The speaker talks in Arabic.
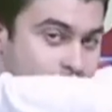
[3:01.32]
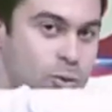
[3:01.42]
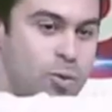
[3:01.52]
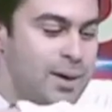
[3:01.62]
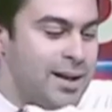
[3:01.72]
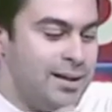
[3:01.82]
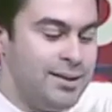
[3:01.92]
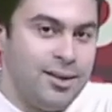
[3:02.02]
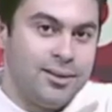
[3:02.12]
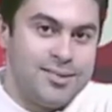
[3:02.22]
ومعنى ان
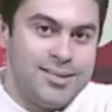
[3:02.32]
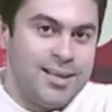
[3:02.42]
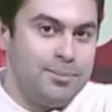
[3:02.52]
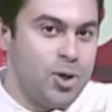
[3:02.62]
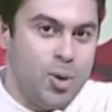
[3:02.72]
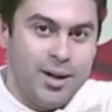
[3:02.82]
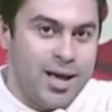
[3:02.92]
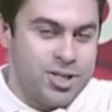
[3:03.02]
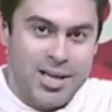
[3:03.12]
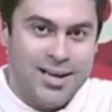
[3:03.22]
انت عطست هنا ان هو ما
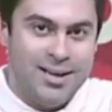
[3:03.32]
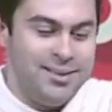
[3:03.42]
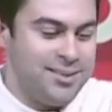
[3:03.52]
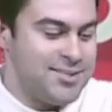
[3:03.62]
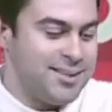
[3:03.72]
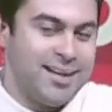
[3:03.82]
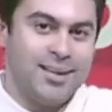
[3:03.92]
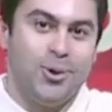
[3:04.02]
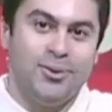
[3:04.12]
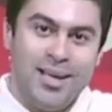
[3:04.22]
راحش لا انت سيادتك هتاخد